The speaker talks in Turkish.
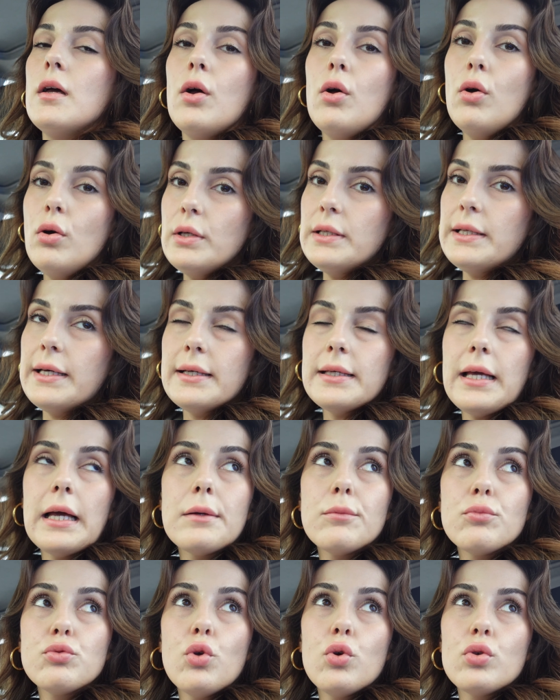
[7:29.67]
Öyle
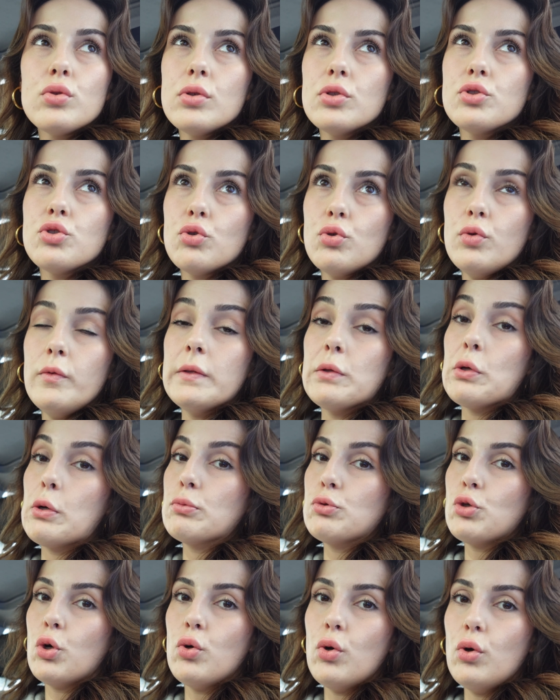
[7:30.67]
yani bu doktora çok
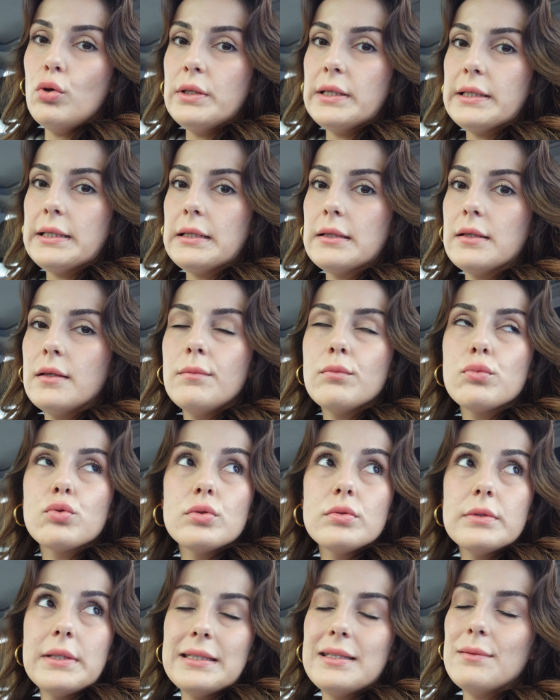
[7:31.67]
güveniyorum. Çok önerildi. Bu,
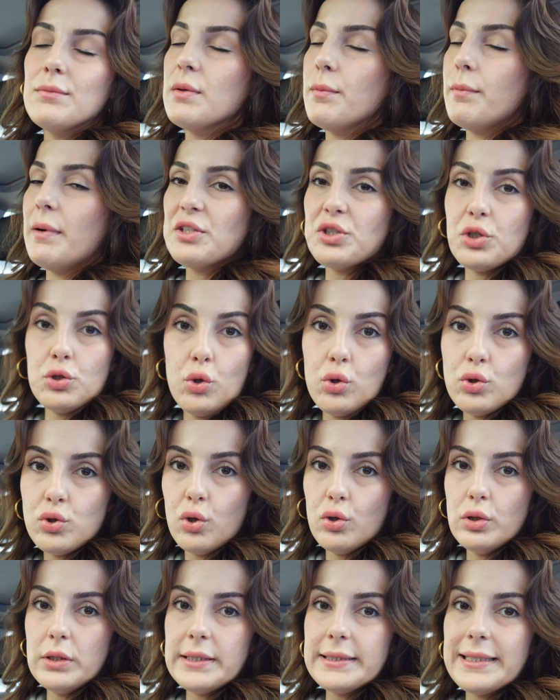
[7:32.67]
dediğim gibi başka
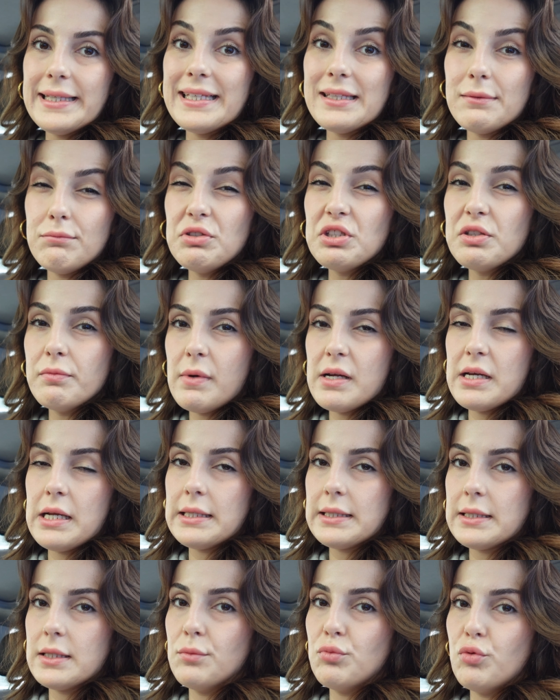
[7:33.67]
doktorlara da gitmiştim ben
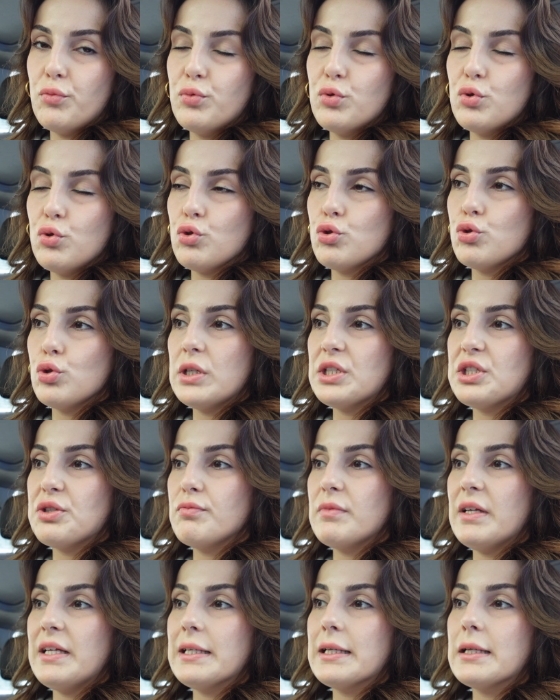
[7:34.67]
aslında bu burun
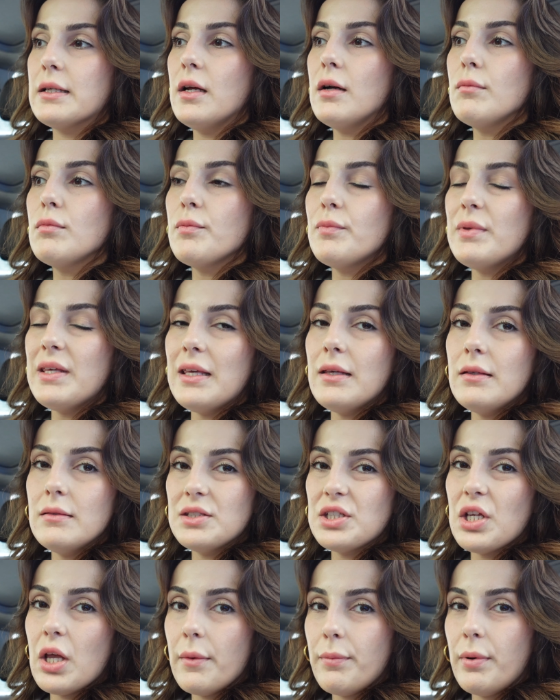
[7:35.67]
sürecimle ilgili ama bir
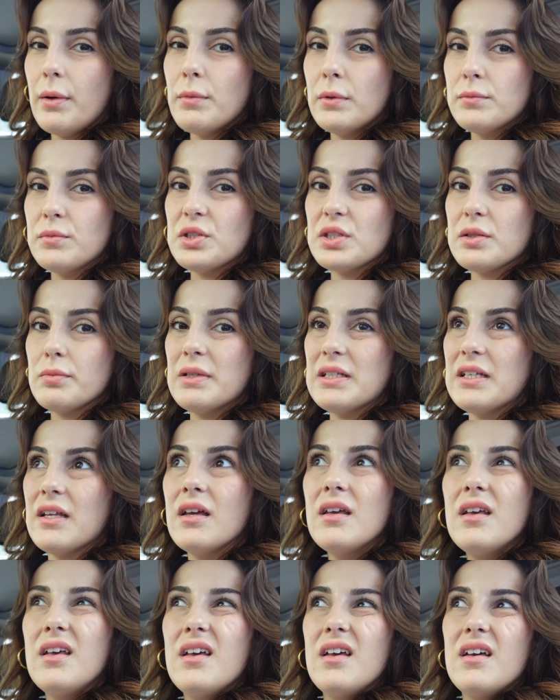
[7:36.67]
şey yapamamıştım.
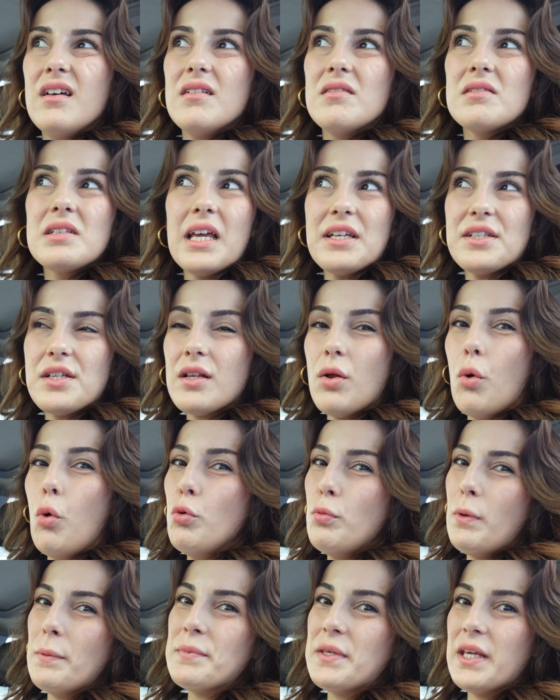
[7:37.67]
Hani gerçekten
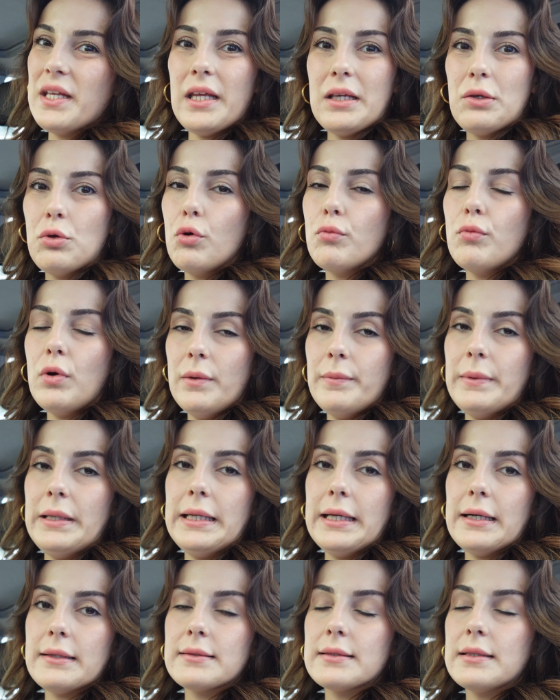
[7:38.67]
olmam gerekiyor mu
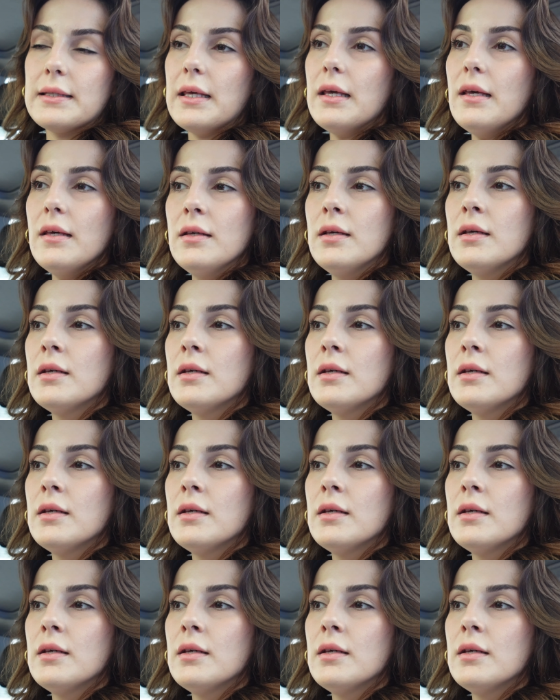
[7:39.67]
ameliyat diye.